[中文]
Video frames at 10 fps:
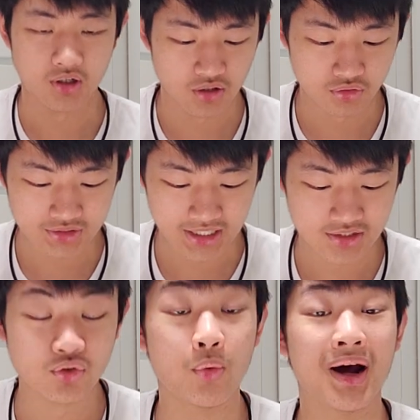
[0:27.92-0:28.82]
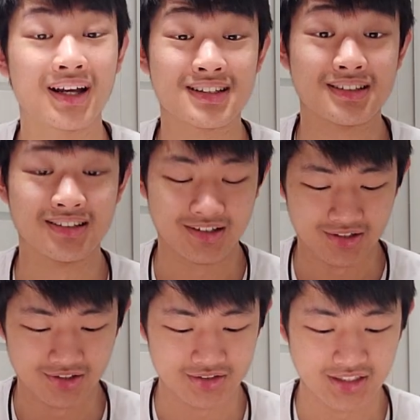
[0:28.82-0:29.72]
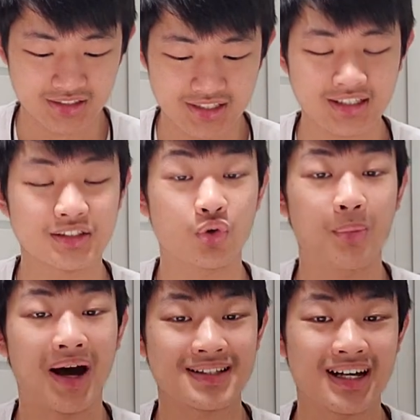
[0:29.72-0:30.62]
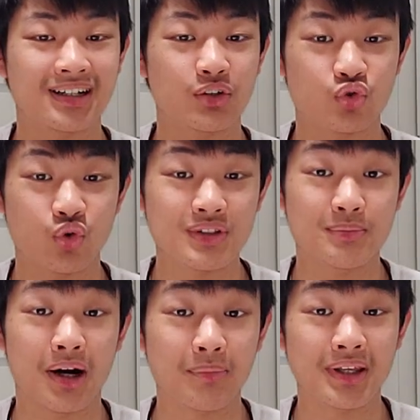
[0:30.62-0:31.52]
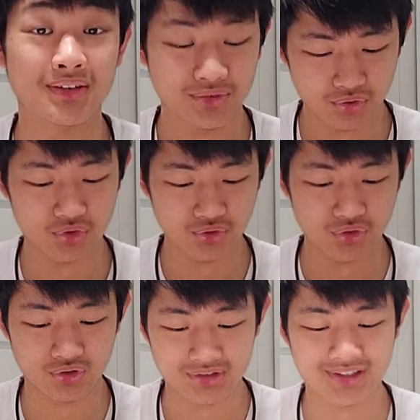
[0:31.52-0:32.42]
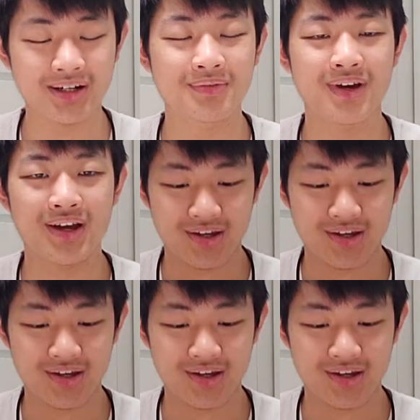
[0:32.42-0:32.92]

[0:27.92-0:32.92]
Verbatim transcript: 好，假设我把它，像是这样子，我把它藏到桌子旁边，我就特。